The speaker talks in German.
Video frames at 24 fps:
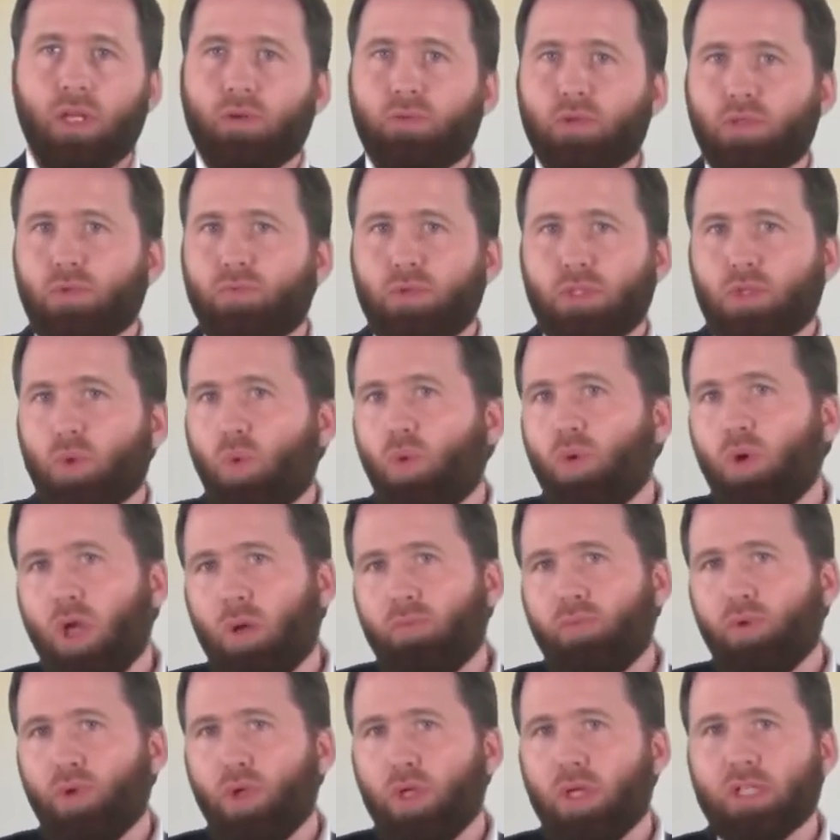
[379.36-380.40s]
Wenn er sowieso
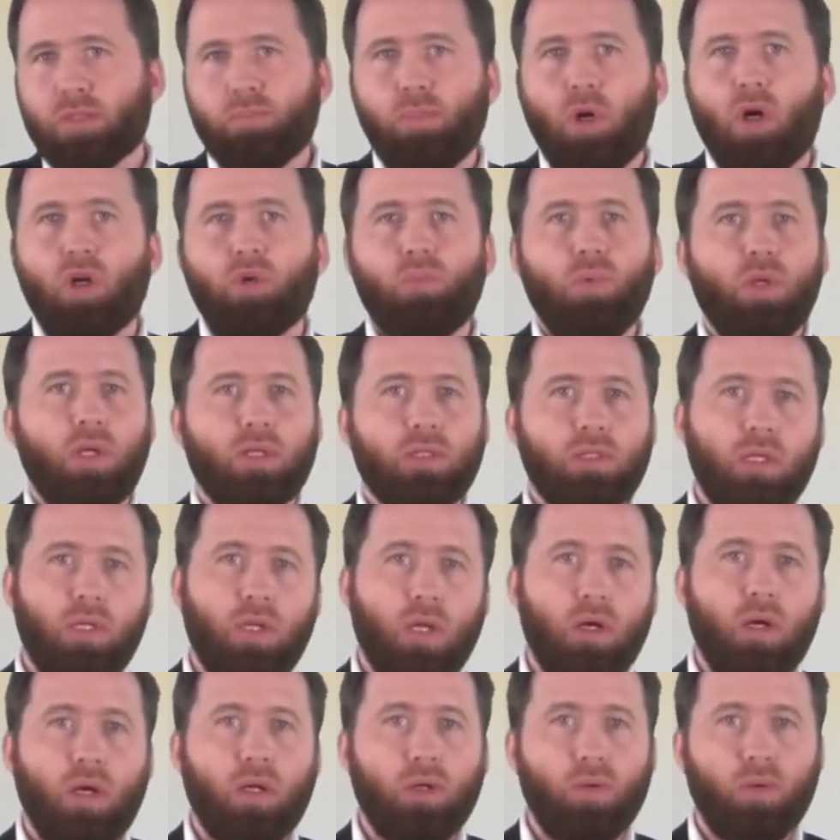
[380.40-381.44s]
unglaubwürdig ist, brauche ich mir das
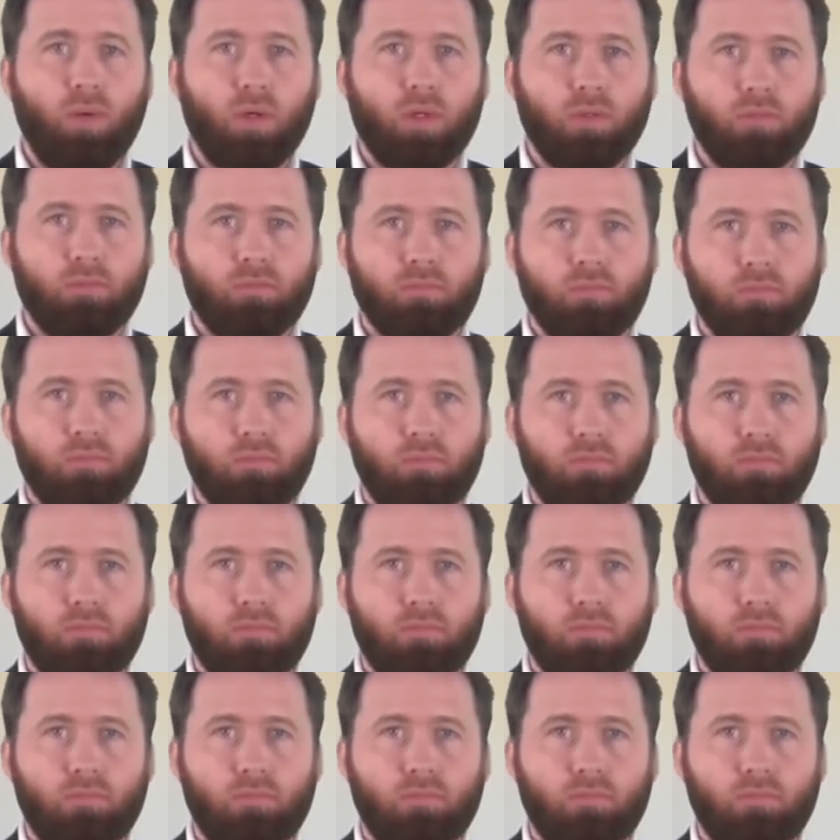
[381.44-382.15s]
nicht lange anhören.